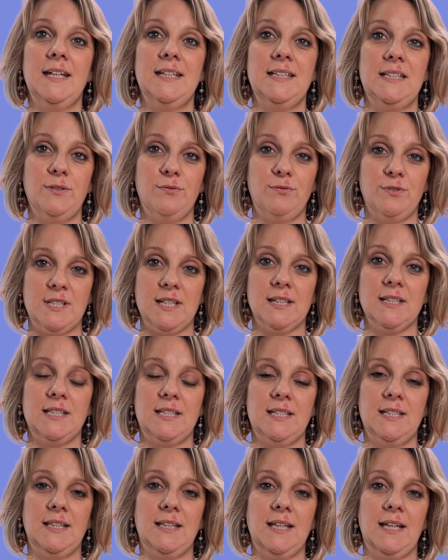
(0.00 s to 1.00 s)
ni vous
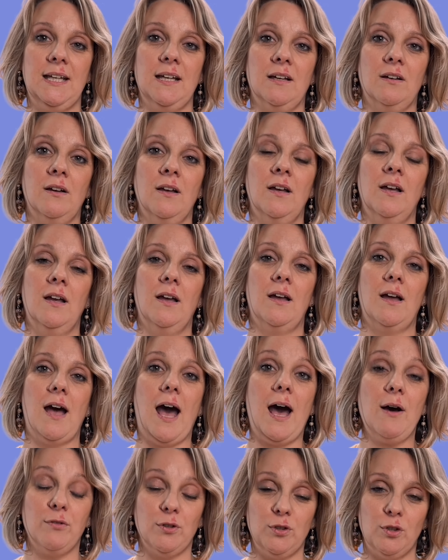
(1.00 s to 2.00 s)
indiquer
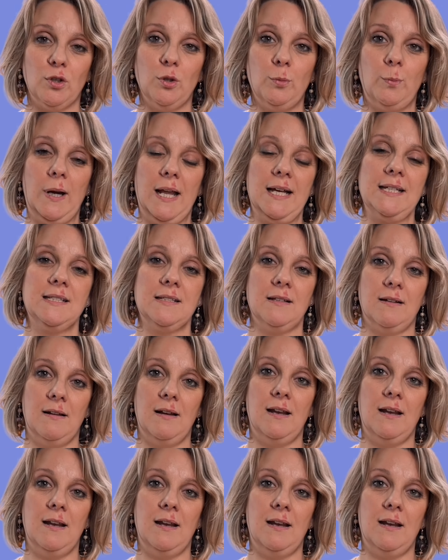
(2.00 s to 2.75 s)
à votre place